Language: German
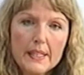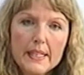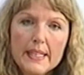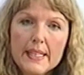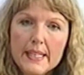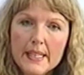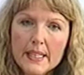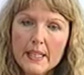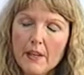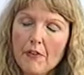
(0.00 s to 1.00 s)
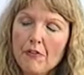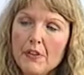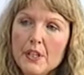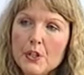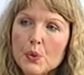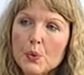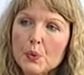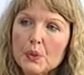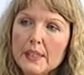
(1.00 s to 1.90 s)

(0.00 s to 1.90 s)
Die Ich-Findung,